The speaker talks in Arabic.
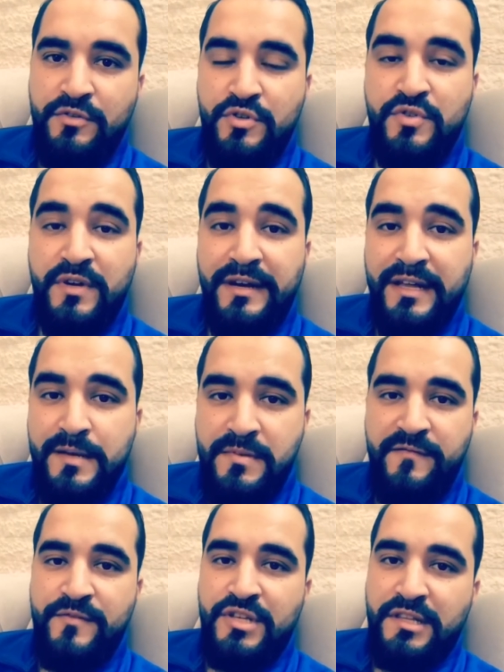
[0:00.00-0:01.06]
تحصل على خبرة
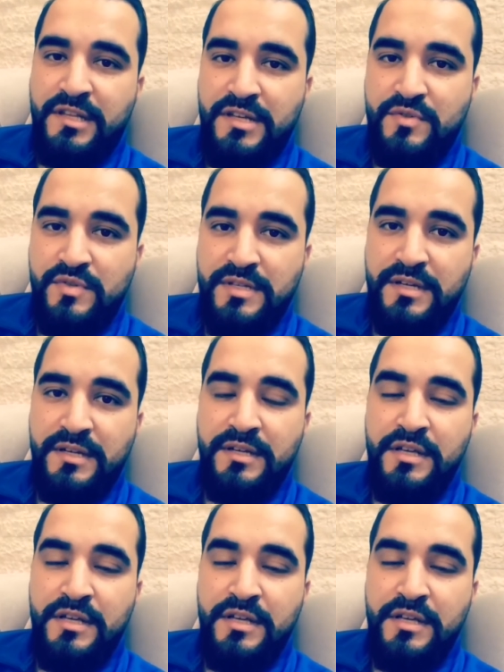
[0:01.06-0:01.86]
في مجال تخصصك